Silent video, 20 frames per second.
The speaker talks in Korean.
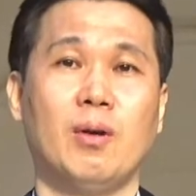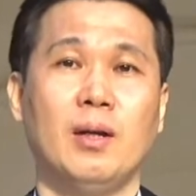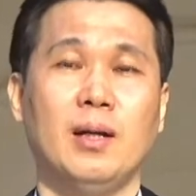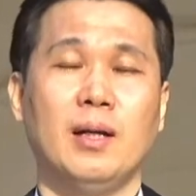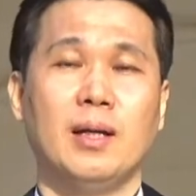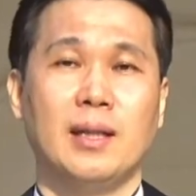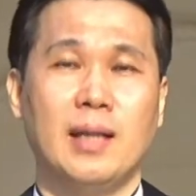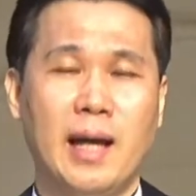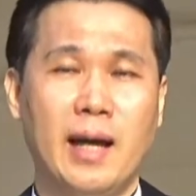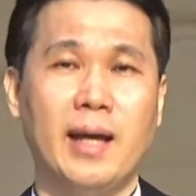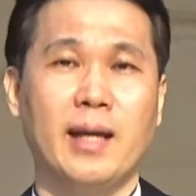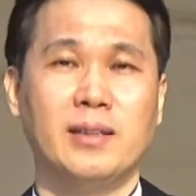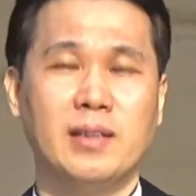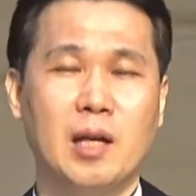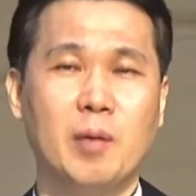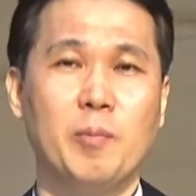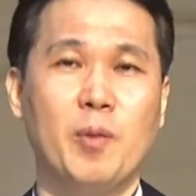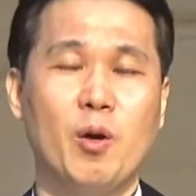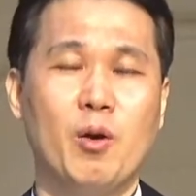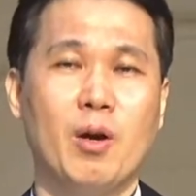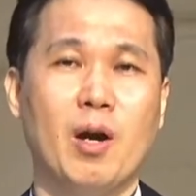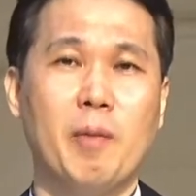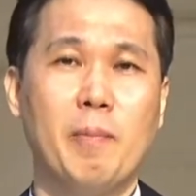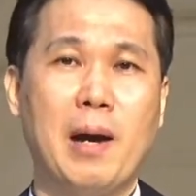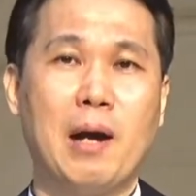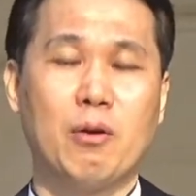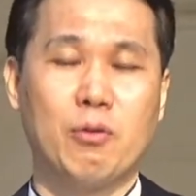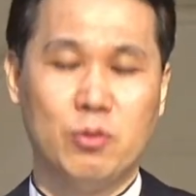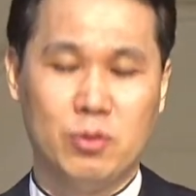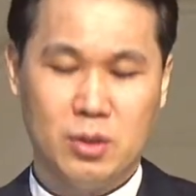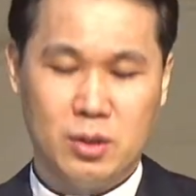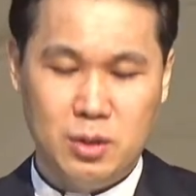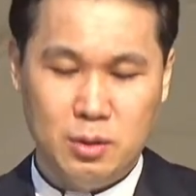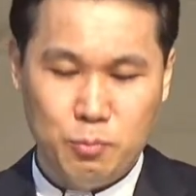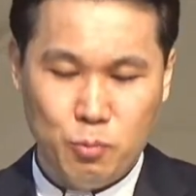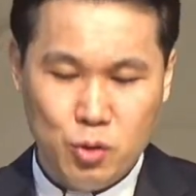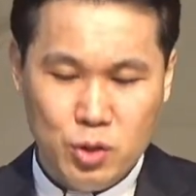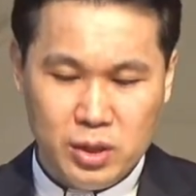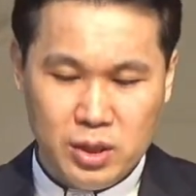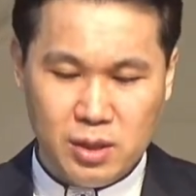나의 생명과 바꾼 그
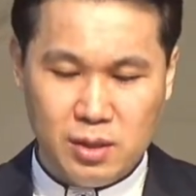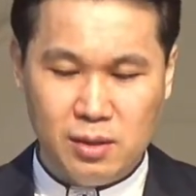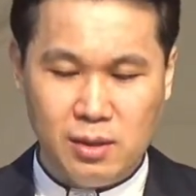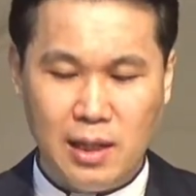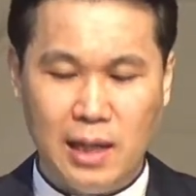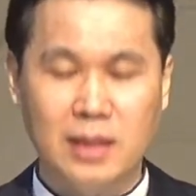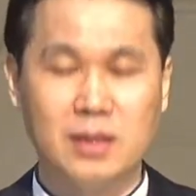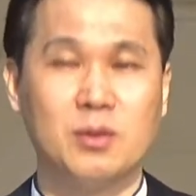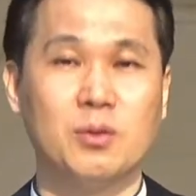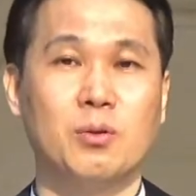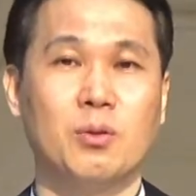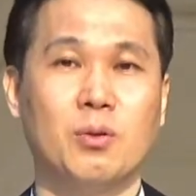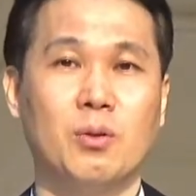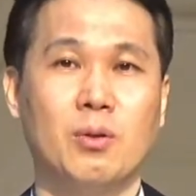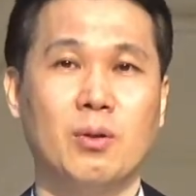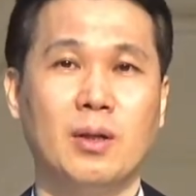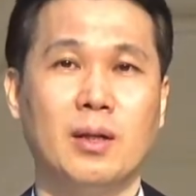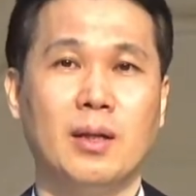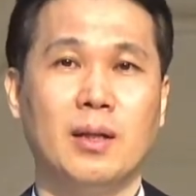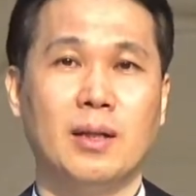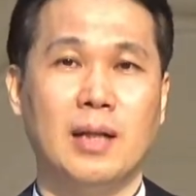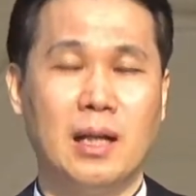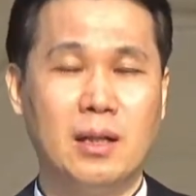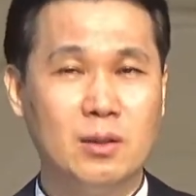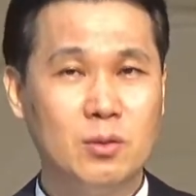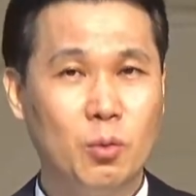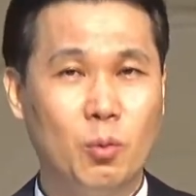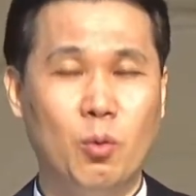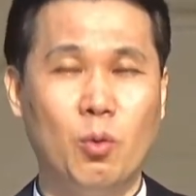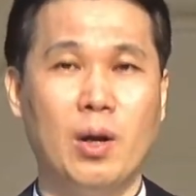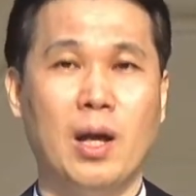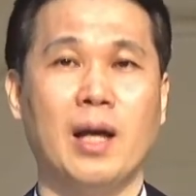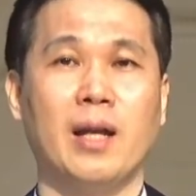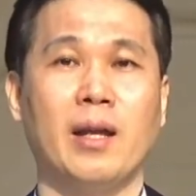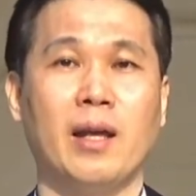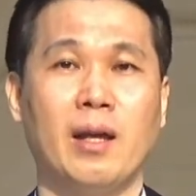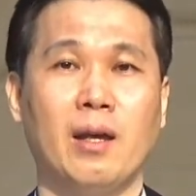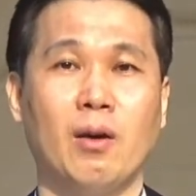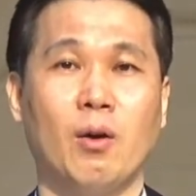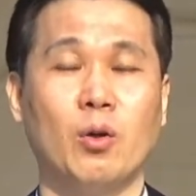물질을 가지고 나는
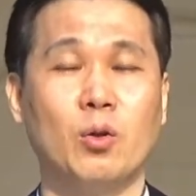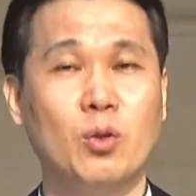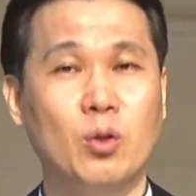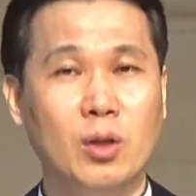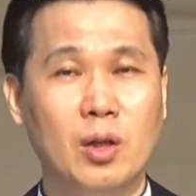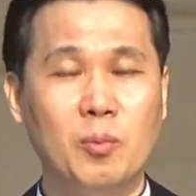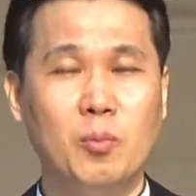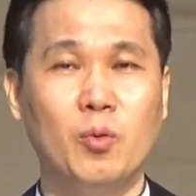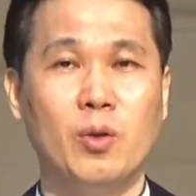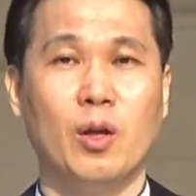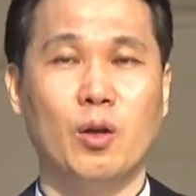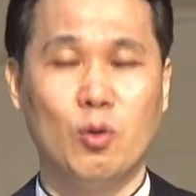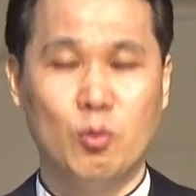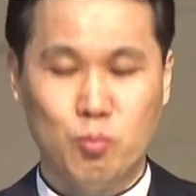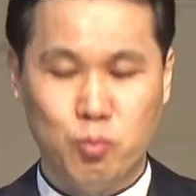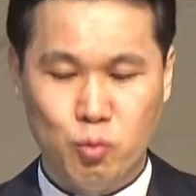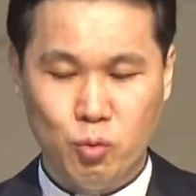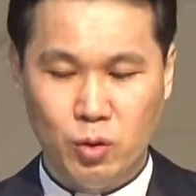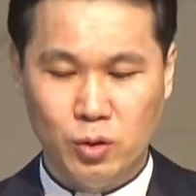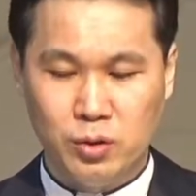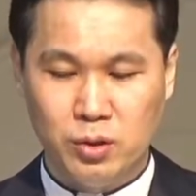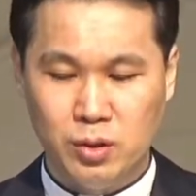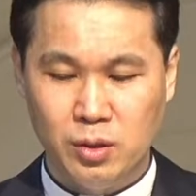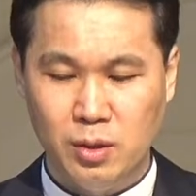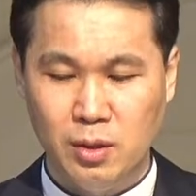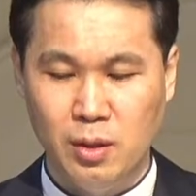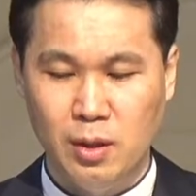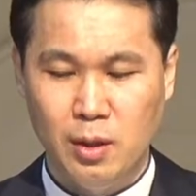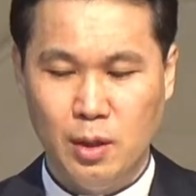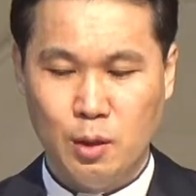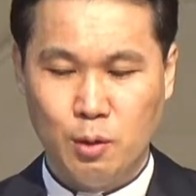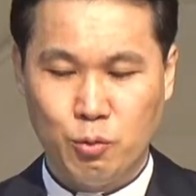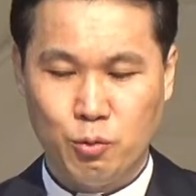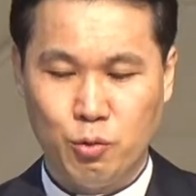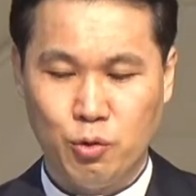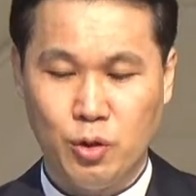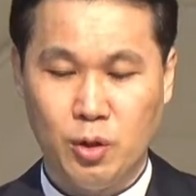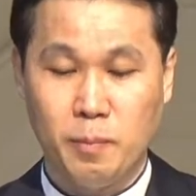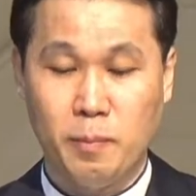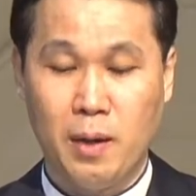올한해 어떻게 보냈고 무엇을
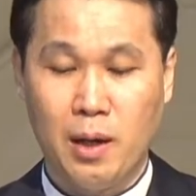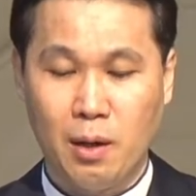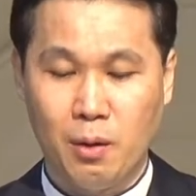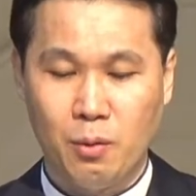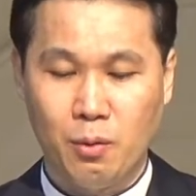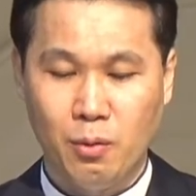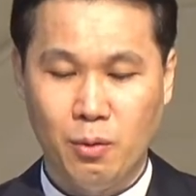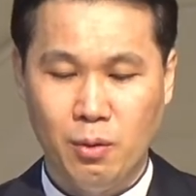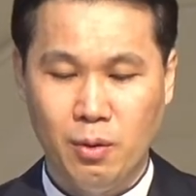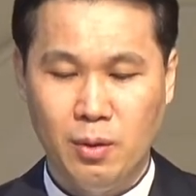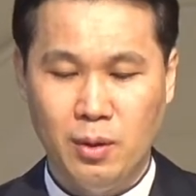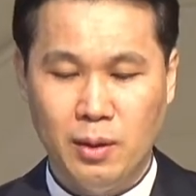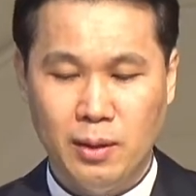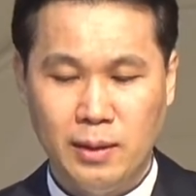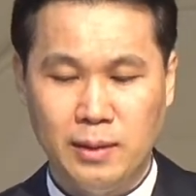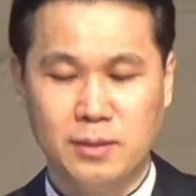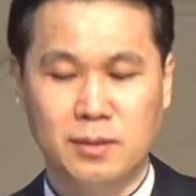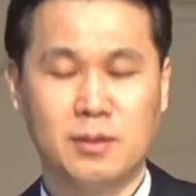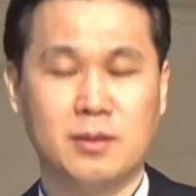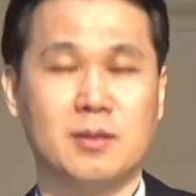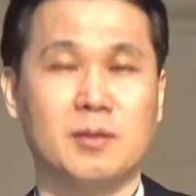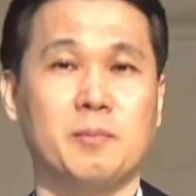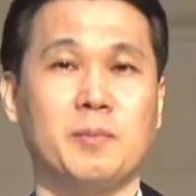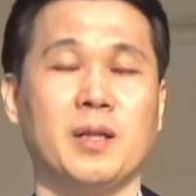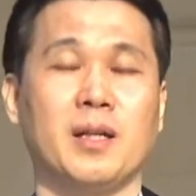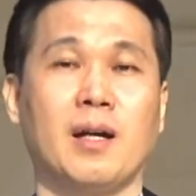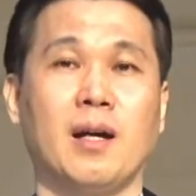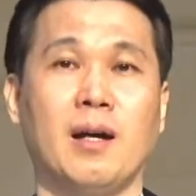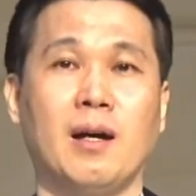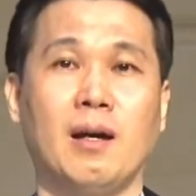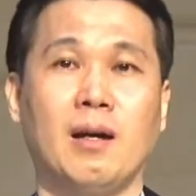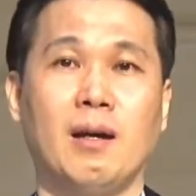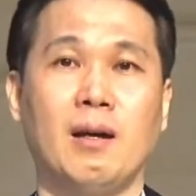구입하고 있었습니까?